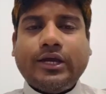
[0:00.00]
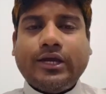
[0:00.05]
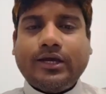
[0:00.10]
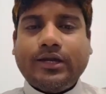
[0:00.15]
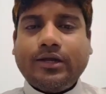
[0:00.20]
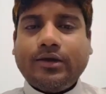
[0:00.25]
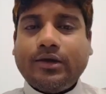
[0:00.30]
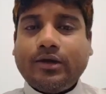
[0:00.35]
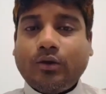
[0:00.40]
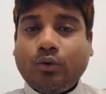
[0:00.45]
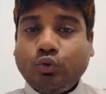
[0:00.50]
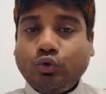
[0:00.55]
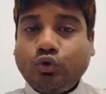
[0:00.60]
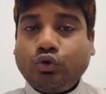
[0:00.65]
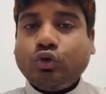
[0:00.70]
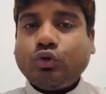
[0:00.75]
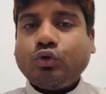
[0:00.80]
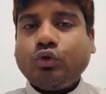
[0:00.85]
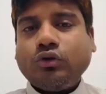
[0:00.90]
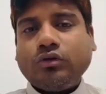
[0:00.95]
এর
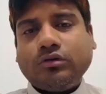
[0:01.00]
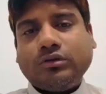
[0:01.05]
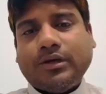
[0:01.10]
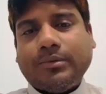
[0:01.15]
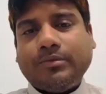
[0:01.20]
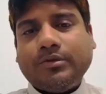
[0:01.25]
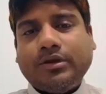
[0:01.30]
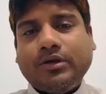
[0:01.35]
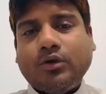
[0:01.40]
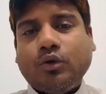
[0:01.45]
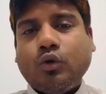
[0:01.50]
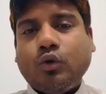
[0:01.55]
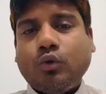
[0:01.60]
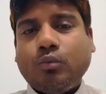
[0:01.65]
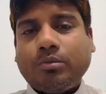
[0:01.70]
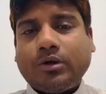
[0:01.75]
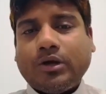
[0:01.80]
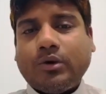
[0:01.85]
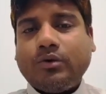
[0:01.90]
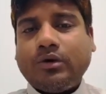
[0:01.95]
উত্তরগুলো কিন্তু আপনি হোম
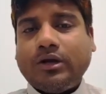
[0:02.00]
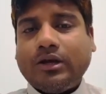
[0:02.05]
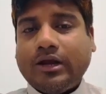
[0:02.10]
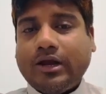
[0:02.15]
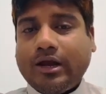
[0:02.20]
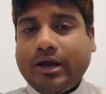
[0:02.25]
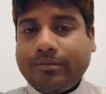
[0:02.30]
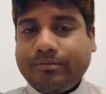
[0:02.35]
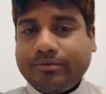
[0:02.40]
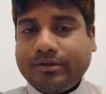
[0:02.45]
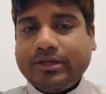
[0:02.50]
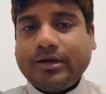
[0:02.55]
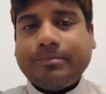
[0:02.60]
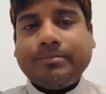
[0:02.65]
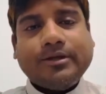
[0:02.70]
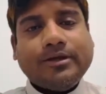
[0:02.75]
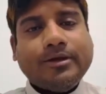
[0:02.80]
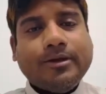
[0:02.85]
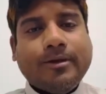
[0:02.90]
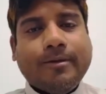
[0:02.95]
টাউন অ্যাপসে
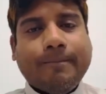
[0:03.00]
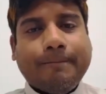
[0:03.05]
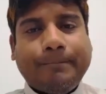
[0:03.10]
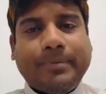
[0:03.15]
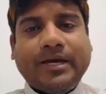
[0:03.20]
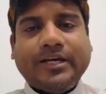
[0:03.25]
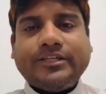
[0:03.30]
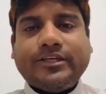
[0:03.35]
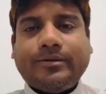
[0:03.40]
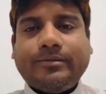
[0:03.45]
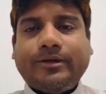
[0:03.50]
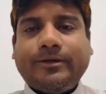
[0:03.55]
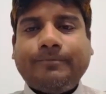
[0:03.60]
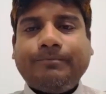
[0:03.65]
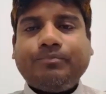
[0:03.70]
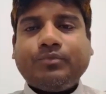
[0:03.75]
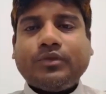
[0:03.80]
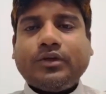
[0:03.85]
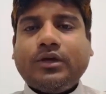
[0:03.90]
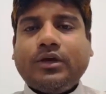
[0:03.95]
আপনি পেয়ে যাবেন
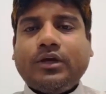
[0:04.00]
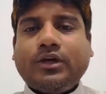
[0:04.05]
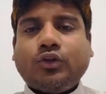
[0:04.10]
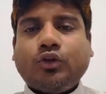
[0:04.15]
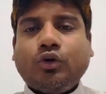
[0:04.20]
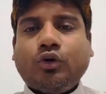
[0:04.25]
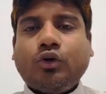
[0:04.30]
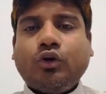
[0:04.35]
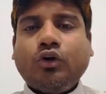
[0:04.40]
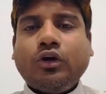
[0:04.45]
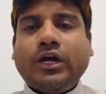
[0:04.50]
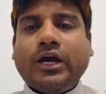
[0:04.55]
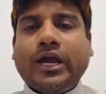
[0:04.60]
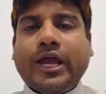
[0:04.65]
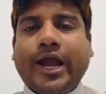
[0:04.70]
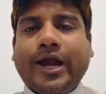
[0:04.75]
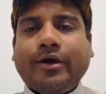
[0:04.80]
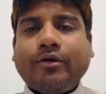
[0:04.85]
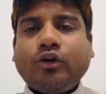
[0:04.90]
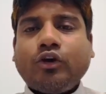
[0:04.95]
তো
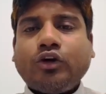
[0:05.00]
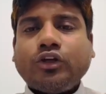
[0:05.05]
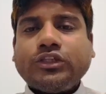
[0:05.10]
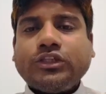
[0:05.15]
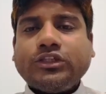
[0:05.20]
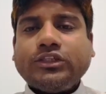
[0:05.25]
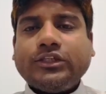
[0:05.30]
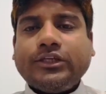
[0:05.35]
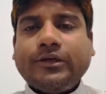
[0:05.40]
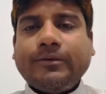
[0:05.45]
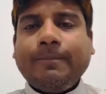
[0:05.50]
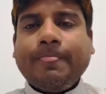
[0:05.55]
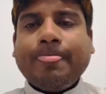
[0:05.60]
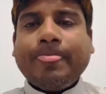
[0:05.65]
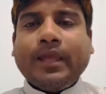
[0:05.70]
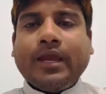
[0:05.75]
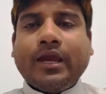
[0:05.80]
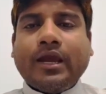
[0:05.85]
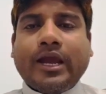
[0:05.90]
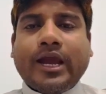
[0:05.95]
এখন হচ্ছে যে
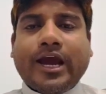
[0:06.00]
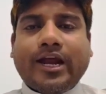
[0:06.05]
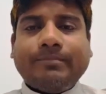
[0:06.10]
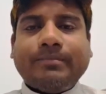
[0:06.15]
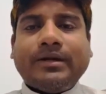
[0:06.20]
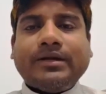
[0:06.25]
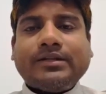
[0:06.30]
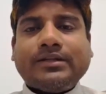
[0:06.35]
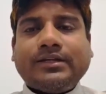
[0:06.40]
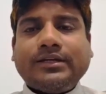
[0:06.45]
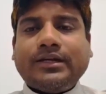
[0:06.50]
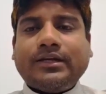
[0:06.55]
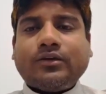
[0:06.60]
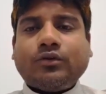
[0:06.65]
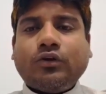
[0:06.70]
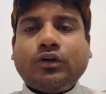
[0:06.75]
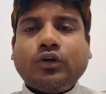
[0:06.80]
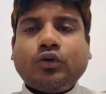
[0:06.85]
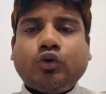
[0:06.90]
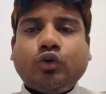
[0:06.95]
অ্যাডভান্স টিকিট
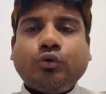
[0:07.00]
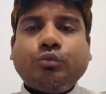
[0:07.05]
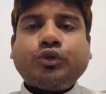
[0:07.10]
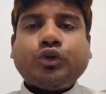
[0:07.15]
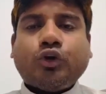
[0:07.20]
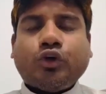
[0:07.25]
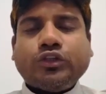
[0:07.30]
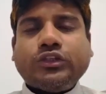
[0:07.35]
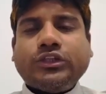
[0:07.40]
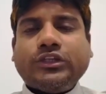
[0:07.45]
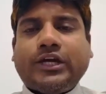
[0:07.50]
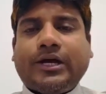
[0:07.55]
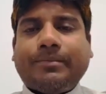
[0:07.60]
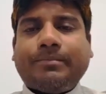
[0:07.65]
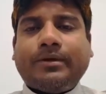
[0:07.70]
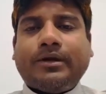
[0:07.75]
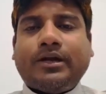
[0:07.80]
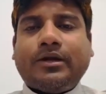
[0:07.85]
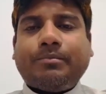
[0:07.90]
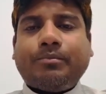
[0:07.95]
করলে খুব সহজেই
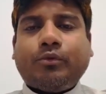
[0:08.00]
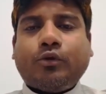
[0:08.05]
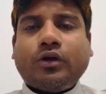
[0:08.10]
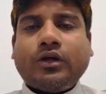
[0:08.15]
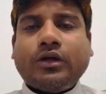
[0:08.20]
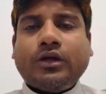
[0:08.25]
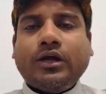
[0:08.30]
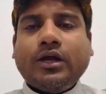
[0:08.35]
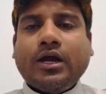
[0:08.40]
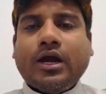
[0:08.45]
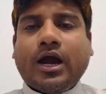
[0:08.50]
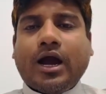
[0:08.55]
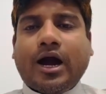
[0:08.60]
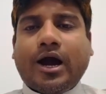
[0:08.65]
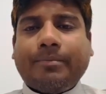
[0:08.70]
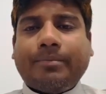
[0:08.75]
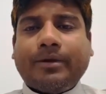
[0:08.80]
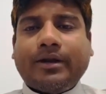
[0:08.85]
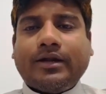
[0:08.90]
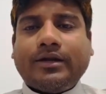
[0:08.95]
আপনার পরে
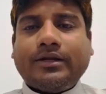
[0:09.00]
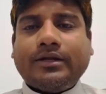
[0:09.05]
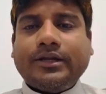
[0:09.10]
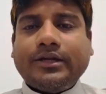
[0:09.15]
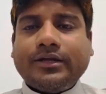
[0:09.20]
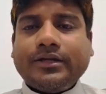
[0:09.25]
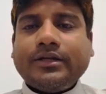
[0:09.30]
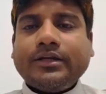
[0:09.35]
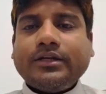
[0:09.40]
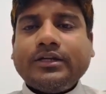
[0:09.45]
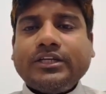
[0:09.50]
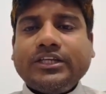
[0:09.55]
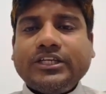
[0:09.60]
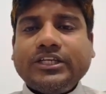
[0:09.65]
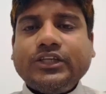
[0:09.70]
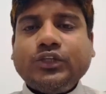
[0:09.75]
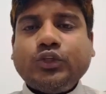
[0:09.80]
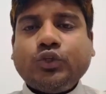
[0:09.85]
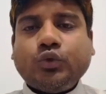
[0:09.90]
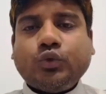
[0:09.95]
আপনার ডেট রি
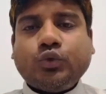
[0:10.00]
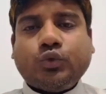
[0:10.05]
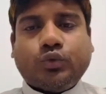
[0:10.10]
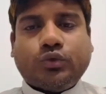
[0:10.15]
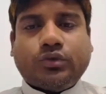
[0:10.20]
ইস্যু